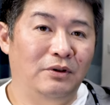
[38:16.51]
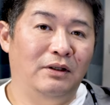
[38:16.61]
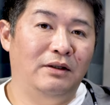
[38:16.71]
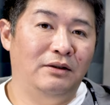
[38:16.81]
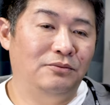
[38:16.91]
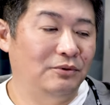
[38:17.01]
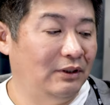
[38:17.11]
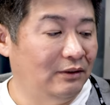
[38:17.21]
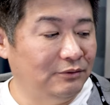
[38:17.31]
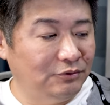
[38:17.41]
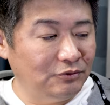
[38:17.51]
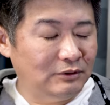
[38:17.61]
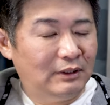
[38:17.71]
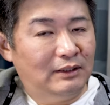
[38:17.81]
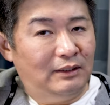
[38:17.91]
えっ、ー、とね、そし
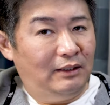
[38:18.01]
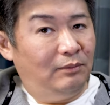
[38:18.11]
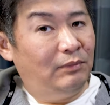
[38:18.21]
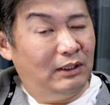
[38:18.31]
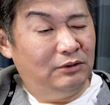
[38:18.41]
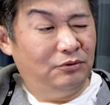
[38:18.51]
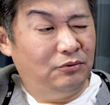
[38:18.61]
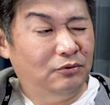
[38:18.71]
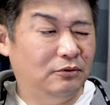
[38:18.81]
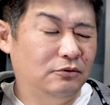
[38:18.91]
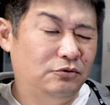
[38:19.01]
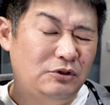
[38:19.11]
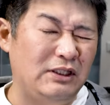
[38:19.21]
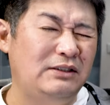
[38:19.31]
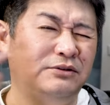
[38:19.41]
たらね、まああのー、と
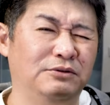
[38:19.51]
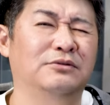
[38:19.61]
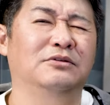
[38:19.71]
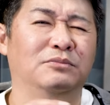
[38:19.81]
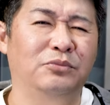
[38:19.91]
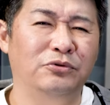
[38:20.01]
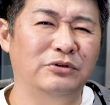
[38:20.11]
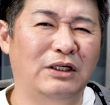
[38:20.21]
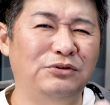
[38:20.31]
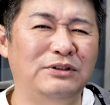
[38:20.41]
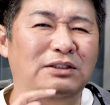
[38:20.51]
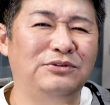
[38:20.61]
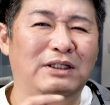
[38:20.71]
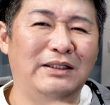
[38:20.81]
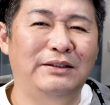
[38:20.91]
りあえず僕がぐちゃ
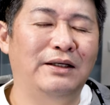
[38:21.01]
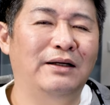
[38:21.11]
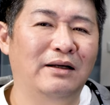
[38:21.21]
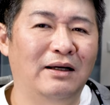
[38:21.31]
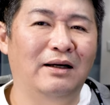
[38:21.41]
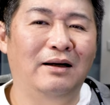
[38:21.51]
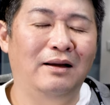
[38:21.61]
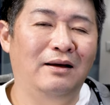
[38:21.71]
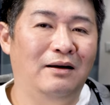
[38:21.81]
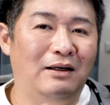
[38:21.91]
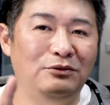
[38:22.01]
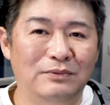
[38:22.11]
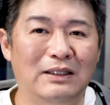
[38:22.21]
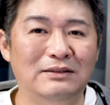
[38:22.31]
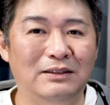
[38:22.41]
ぐちゃ言いながら、
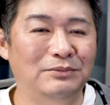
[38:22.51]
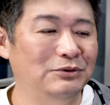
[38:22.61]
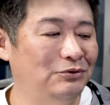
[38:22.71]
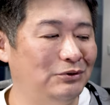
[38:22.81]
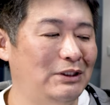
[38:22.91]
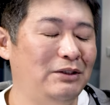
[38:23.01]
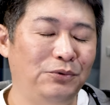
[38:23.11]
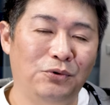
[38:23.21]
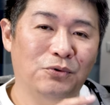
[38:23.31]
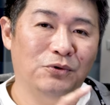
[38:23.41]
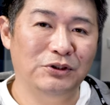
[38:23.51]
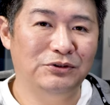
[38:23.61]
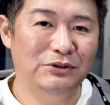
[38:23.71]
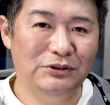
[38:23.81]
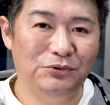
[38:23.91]
α7-3 をこい
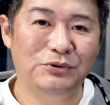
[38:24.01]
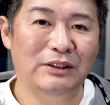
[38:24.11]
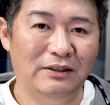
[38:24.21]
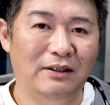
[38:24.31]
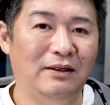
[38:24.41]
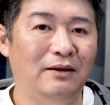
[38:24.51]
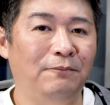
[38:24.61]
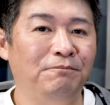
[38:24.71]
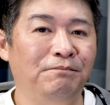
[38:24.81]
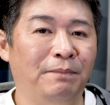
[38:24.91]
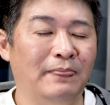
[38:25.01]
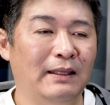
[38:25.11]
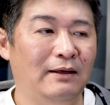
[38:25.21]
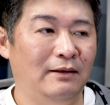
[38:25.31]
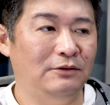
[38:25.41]
つに乗せて、
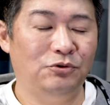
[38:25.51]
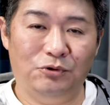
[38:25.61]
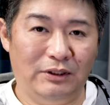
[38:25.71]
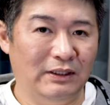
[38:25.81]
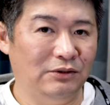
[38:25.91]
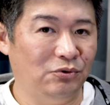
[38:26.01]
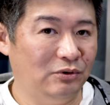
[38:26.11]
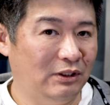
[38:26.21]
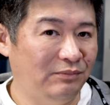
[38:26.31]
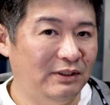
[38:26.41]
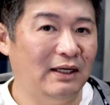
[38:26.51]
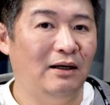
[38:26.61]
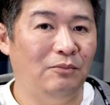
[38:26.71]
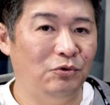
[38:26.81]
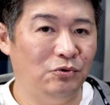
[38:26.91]
えー、ちょっと一回撮ってみ
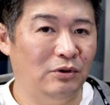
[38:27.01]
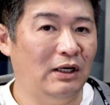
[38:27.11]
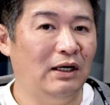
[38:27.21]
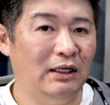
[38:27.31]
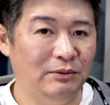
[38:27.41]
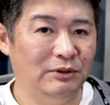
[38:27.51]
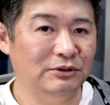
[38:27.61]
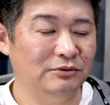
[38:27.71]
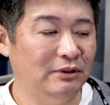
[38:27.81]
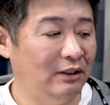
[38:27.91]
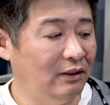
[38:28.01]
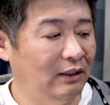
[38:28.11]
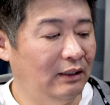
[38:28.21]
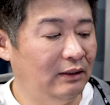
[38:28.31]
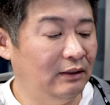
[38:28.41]
たものがありますんで、
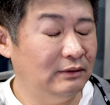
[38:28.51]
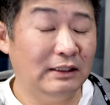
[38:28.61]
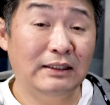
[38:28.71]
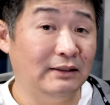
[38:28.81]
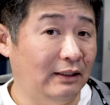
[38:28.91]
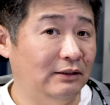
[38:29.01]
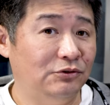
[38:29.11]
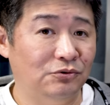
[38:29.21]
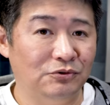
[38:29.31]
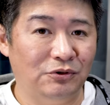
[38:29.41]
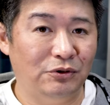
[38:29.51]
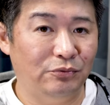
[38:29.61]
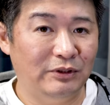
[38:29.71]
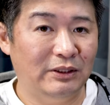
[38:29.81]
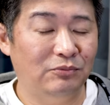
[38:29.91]
さっきね、ちょっとそれ
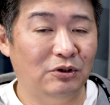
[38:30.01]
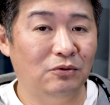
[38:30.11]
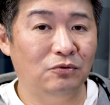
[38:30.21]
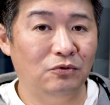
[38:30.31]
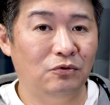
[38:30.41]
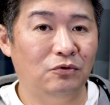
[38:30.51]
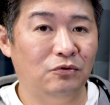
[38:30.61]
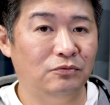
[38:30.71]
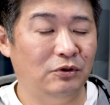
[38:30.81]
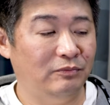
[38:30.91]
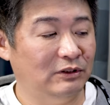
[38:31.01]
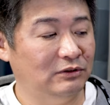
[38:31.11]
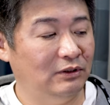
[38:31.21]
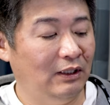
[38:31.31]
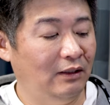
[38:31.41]
を見てもらおうと思います。